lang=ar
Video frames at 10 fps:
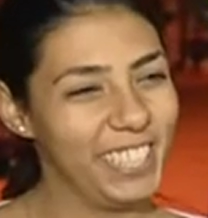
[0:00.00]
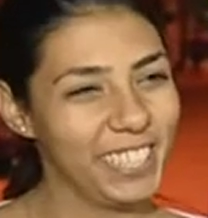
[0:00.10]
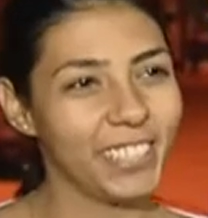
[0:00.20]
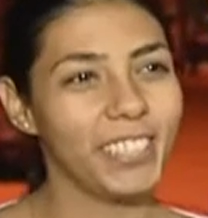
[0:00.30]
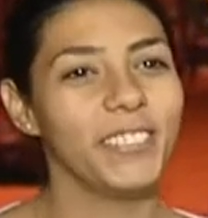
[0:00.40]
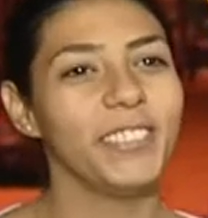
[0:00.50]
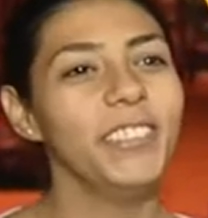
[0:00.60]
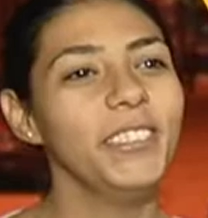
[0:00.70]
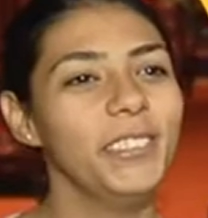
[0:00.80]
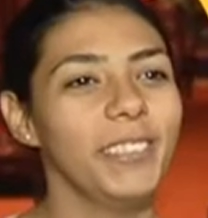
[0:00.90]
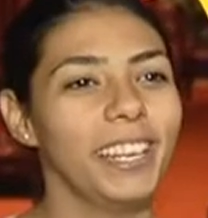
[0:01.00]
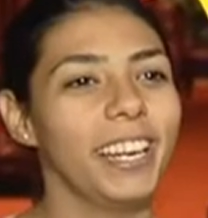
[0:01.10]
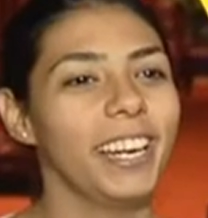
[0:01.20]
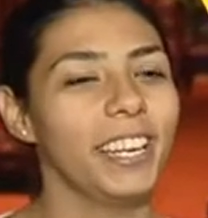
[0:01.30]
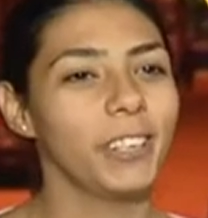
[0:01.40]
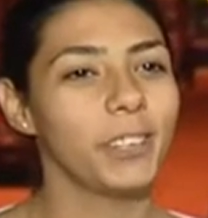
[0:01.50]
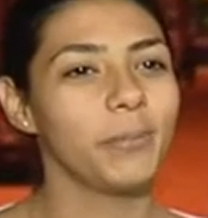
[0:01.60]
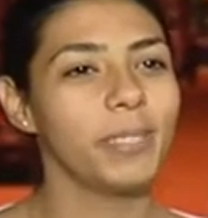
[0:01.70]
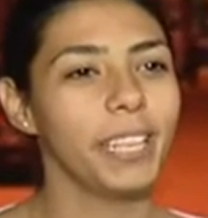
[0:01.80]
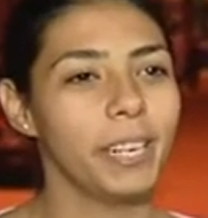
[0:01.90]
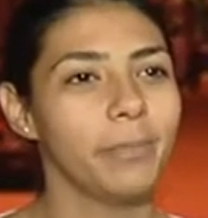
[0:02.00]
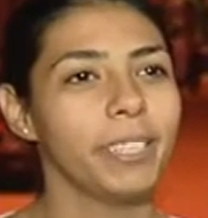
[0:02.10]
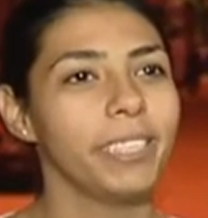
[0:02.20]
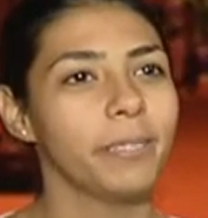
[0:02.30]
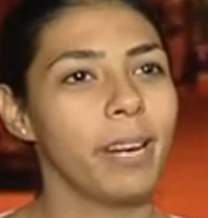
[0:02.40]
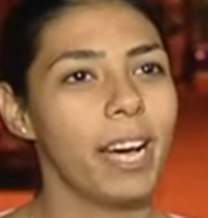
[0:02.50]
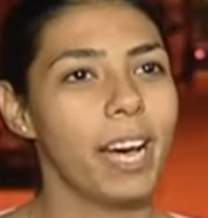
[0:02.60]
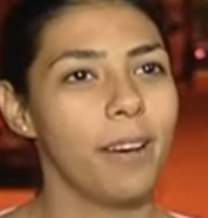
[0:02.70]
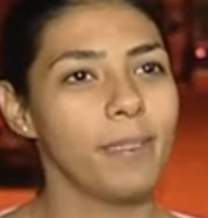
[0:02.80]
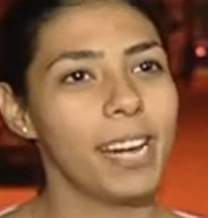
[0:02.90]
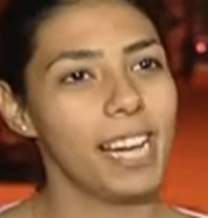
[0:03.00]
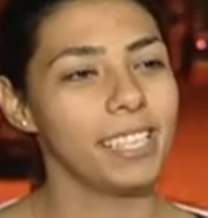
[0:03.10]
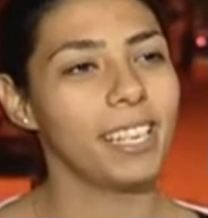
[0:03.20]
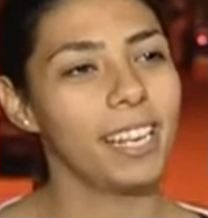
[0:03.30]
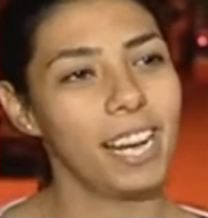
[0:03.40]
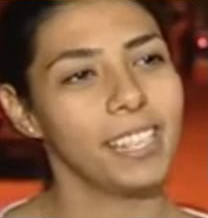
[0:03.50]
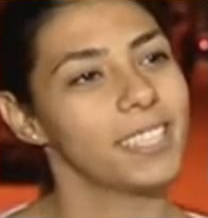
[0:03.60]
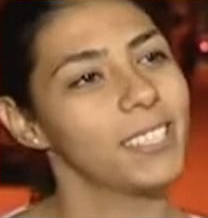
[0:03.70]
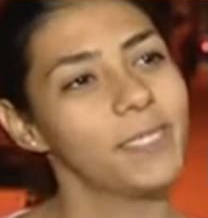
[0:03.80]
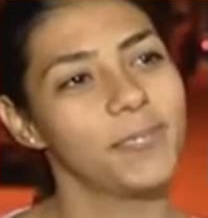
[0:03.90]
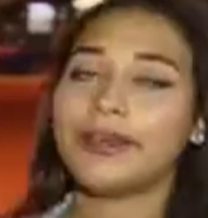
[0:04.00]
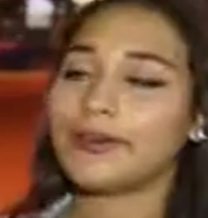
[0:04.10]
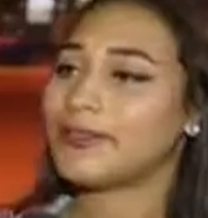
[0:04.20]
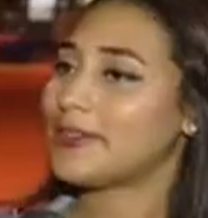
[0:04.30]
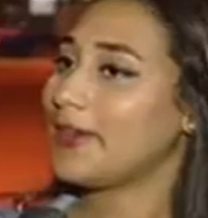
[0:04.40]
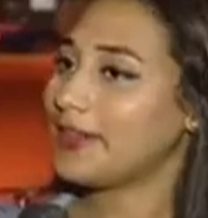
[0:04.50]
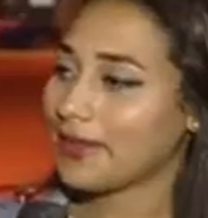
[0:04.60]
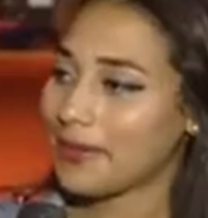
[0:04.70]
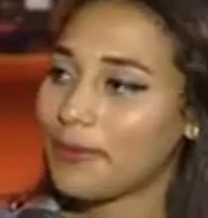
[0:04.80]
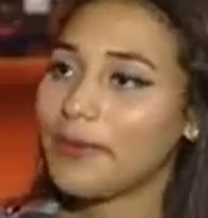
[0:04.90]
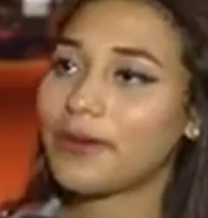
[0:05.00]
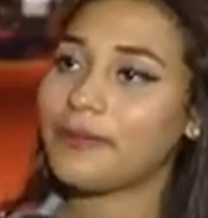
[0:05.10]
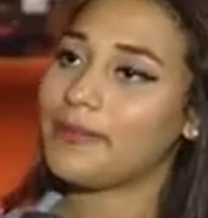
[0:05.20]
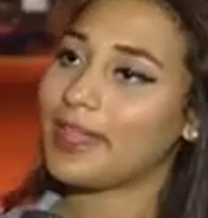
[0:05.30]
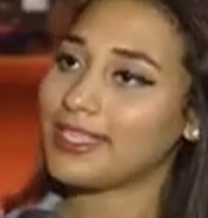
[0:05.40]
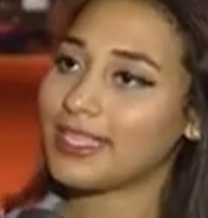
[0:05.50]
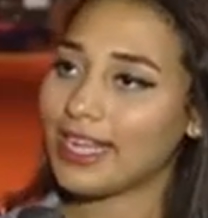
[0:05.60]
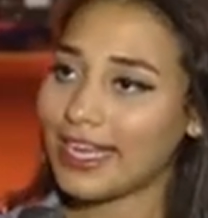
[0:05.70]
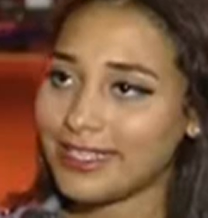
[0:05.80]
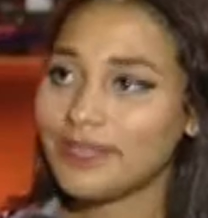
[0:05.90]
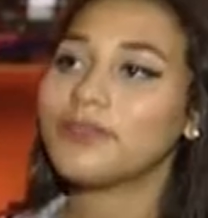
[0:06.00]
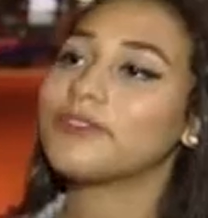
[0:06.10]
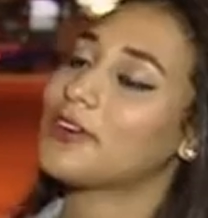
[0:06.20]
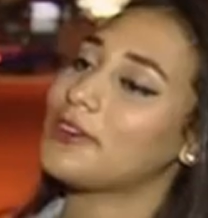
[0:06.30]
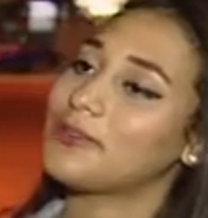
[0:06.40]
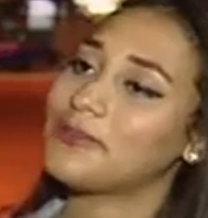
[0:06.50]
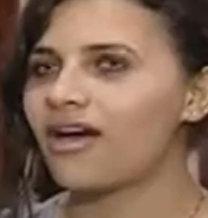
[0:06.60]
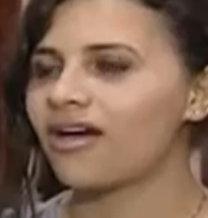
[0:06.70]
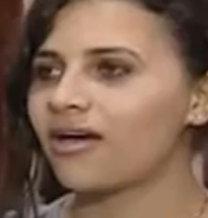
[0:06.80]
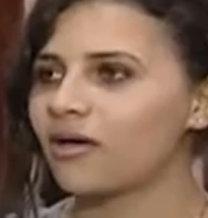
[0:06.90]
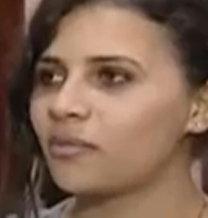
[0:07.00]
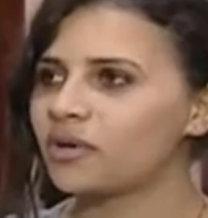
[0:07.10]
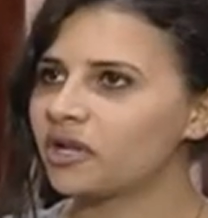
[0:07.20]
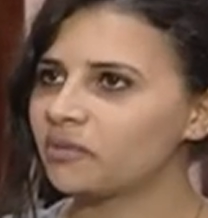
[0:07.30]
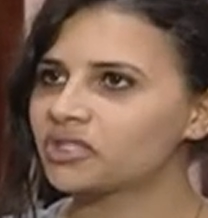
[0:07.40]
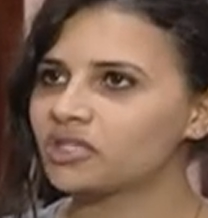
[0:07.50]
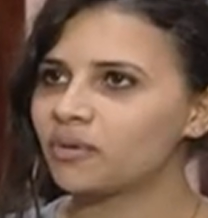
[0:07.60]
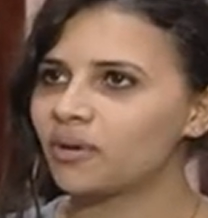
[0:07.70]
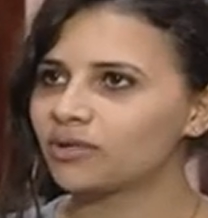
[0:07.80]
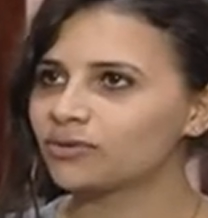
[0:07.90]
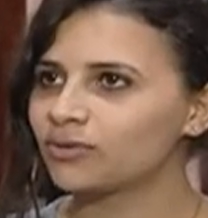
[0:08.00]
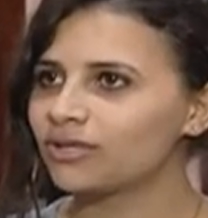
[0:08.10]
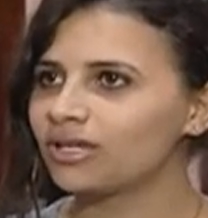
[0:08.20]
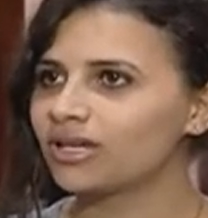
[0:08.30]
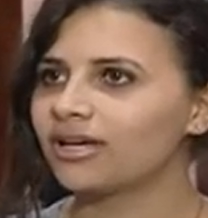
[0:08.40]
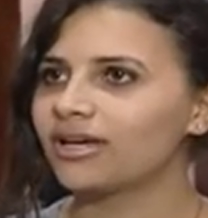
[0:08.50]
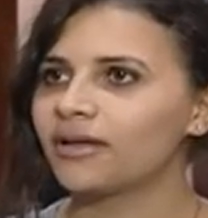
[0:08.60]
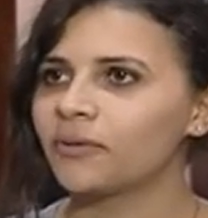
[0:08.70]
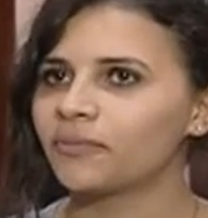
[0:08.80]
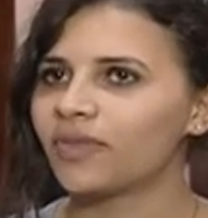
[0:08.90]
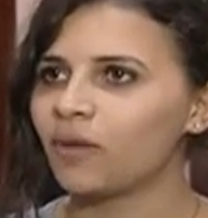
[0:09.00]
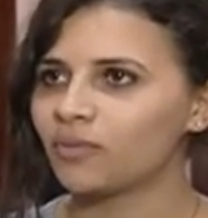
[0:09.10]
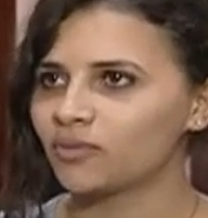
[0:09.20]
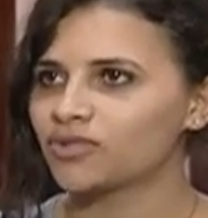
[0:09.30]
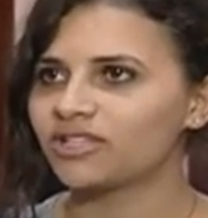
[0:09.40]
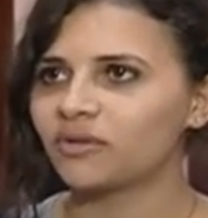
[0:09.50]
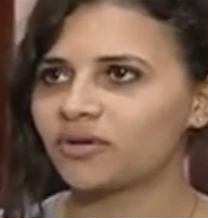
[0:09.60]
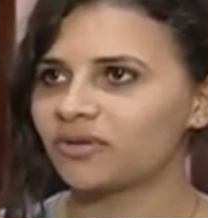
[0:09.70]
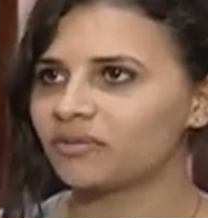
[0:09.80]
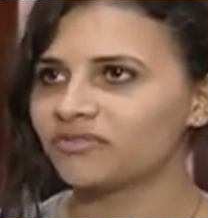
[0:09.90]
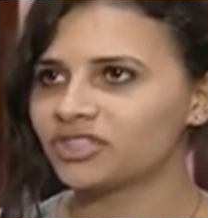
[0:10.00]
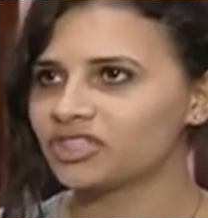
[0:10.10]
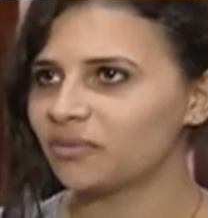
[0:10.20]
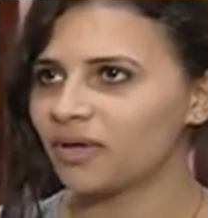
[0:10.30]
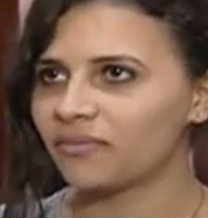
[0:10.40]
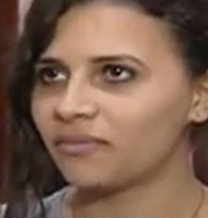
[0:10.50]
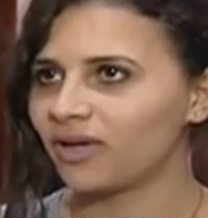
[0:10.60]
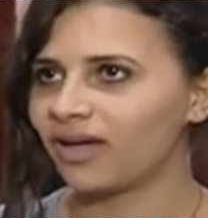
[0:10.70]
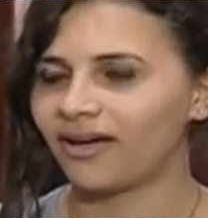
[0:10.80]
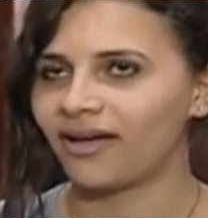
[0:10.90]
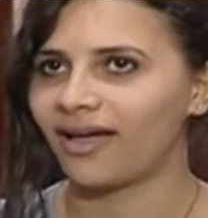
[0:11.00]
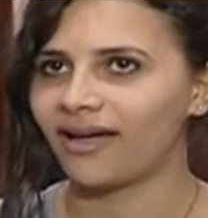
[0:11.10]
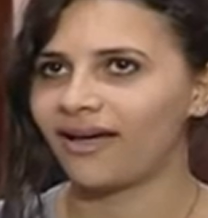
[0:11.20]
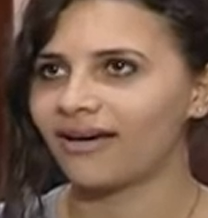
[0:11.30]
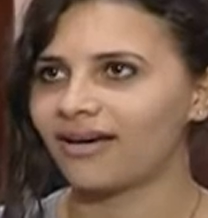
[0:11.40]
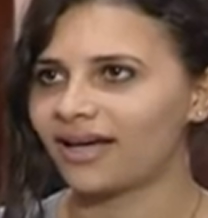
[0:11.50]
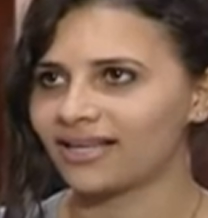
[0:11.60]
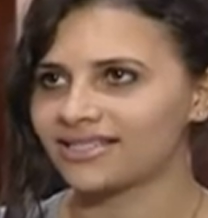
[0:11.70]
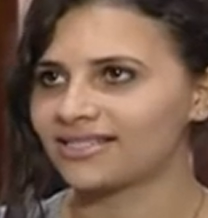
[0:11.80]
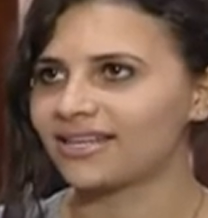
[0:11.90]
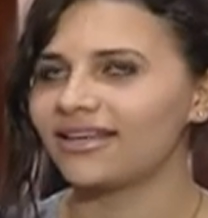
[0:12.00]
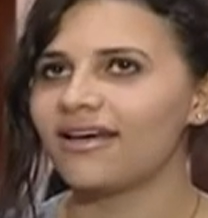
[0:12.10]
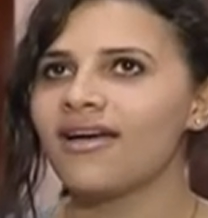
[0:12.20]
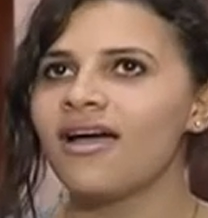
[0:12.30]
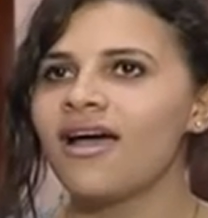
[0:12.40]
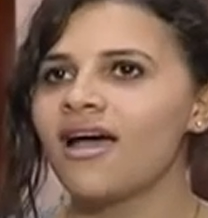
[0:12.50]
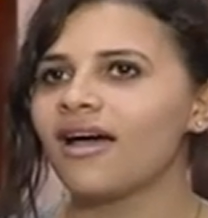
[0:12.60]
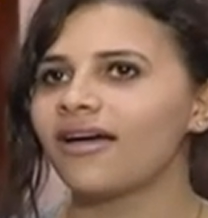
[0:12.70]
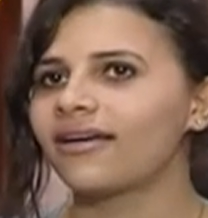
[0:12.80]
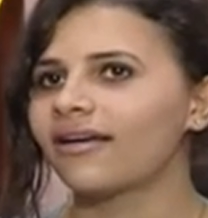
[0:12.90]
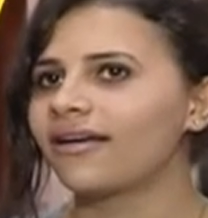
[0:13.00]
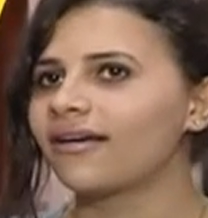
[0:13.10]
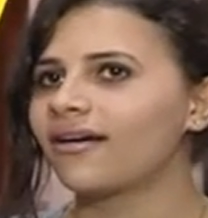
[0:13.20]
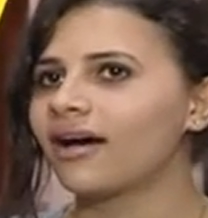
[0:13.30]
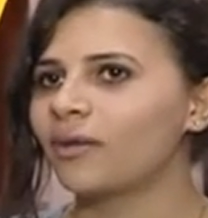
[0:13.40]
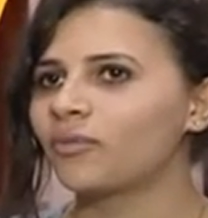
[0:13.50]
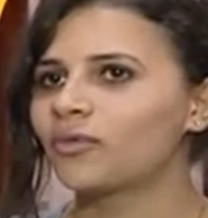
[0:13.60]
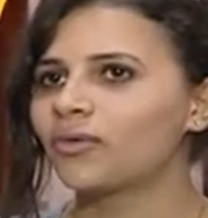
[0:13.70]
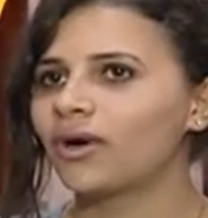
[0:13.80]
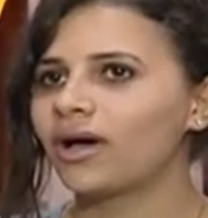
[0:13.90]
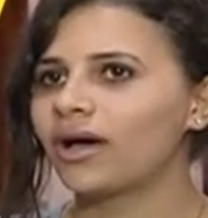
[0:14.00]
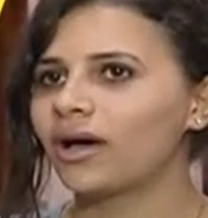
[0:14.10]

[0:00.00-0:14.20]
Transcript: وهي طيبه ويا رب دايما تبقى من احسن لاحسن آه، كل سنه وهي طيبه ويا رب من احسن لاحسن وفي تقدم آه، برنامج شباب على طول آه، انبا موسى طبعا ده بيفيد الشباب حاجه اساسيه عمو